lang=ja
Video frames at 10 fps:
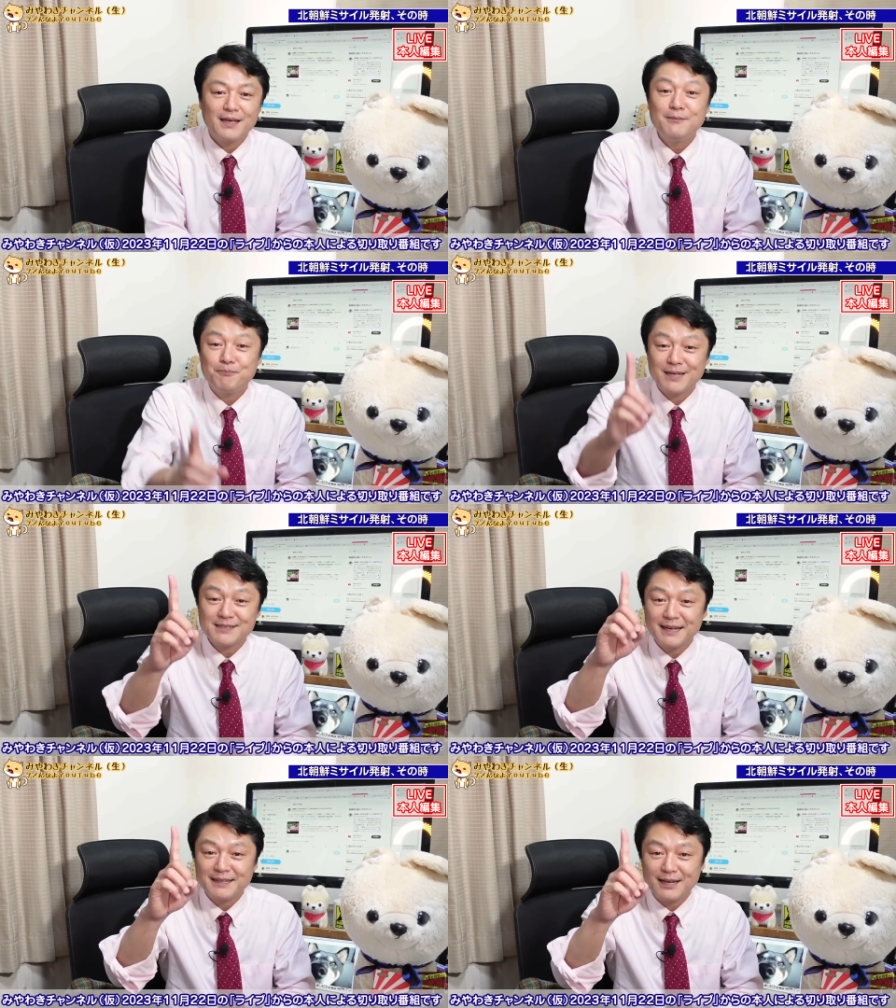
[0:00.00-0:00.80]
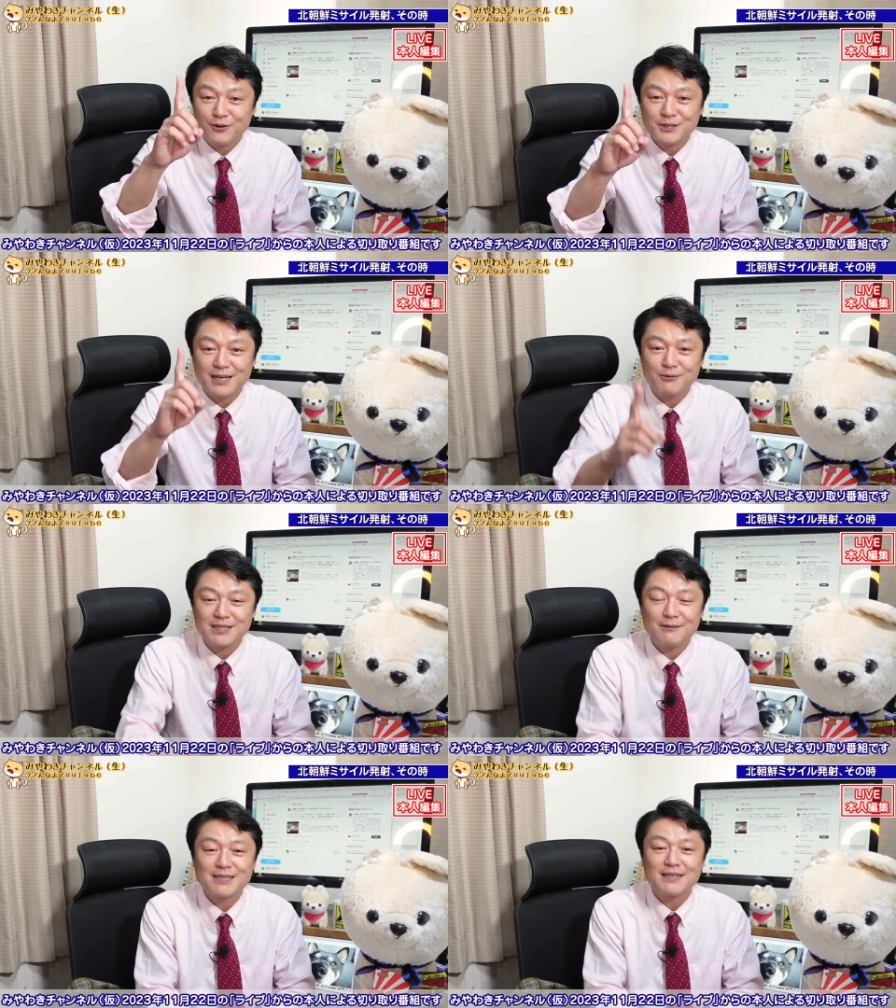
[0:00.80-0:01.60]
一発だけなら5社かも
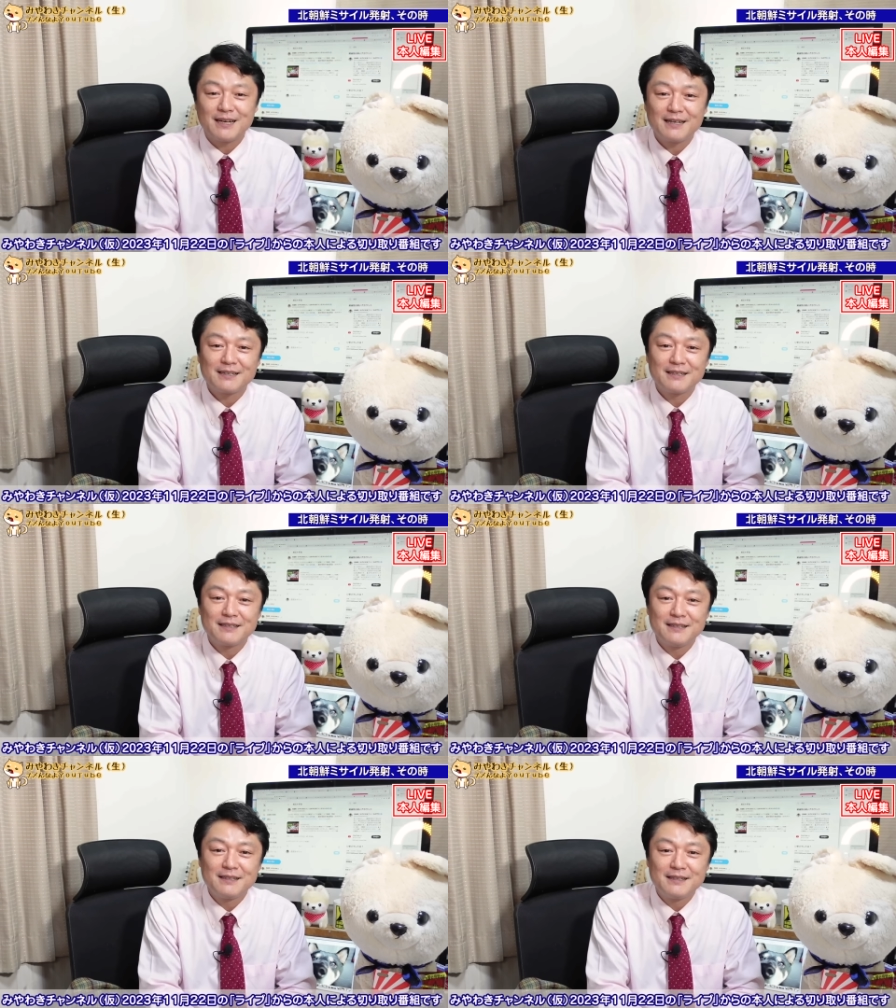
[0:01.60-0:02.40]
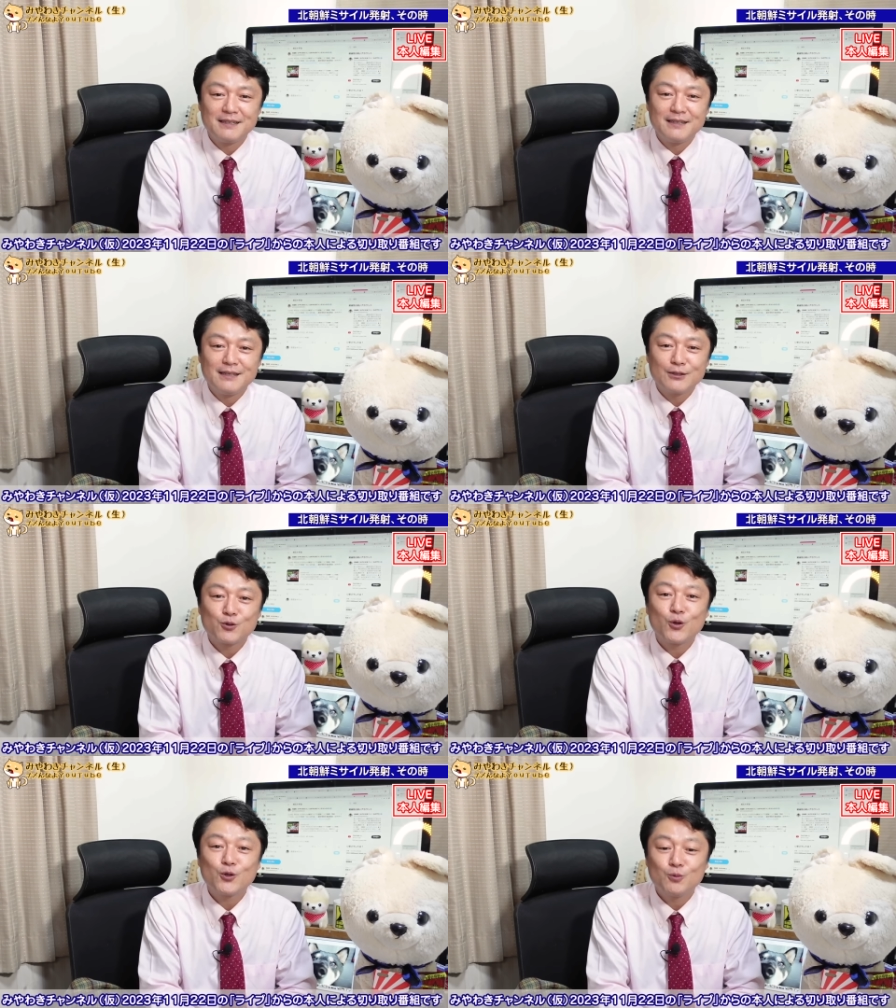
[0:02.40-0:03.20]
しれませんか
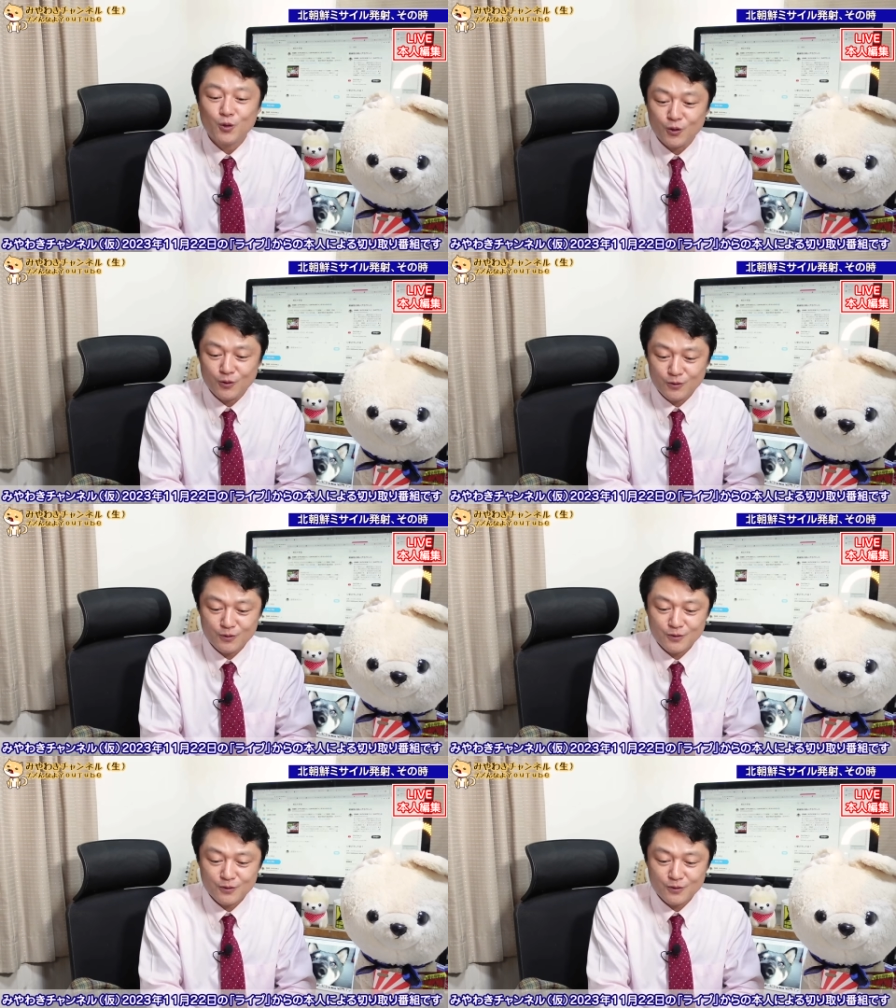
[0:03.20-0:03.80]
それとも